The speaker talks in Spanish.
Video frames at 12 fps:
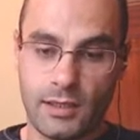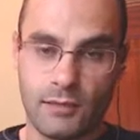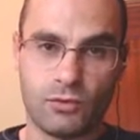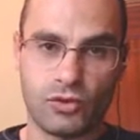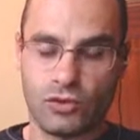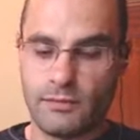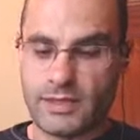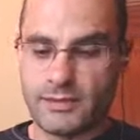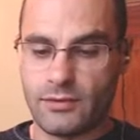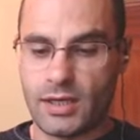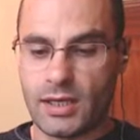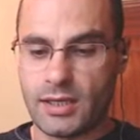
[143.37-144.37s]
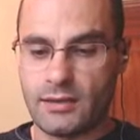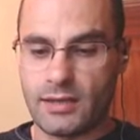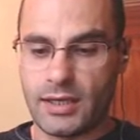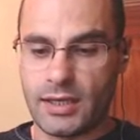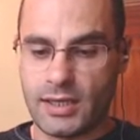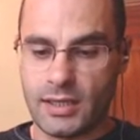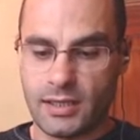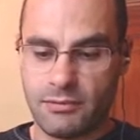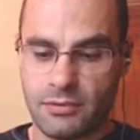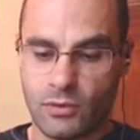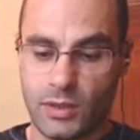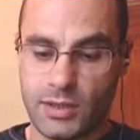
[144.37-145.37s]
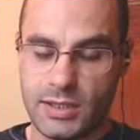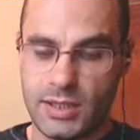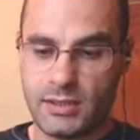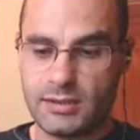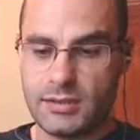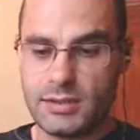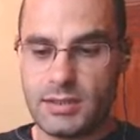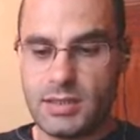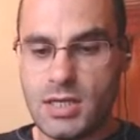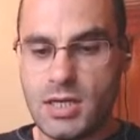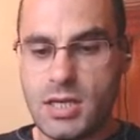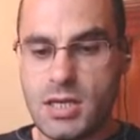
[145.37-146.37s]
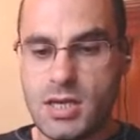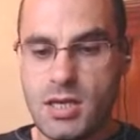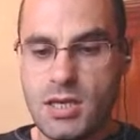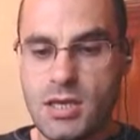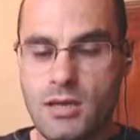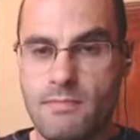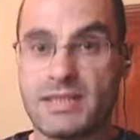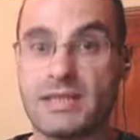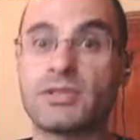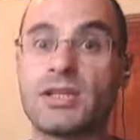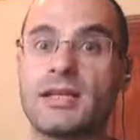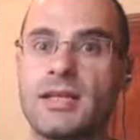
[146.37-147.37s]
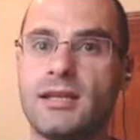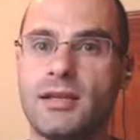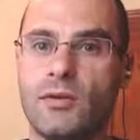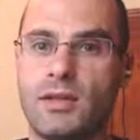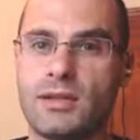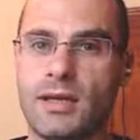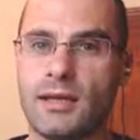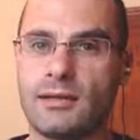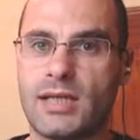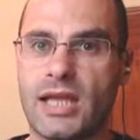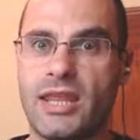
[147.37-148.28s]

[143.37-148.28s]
mucho más de una legendaria por cuenta. Pasamos a la siguiente cuenta, la de